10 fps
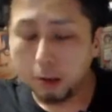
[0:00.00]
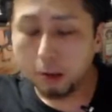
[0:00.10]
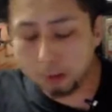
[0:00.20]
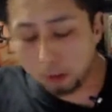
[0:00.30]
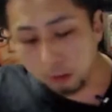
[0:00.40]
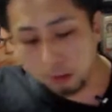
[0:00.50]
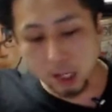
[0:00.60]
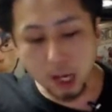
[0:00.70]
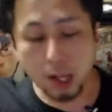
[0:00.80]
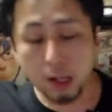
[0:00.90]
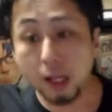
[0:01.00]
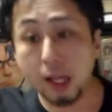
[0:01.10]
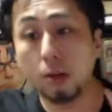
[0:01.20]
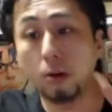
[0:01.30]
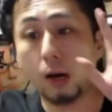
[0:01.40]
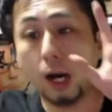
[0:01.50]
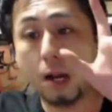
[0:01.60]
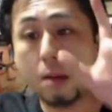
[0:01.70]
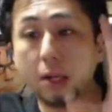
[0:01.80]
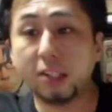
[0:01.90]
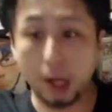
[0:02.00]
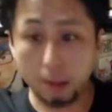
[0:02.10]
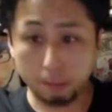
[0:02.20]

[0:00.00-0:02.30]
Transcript: そこにリンゴがありました。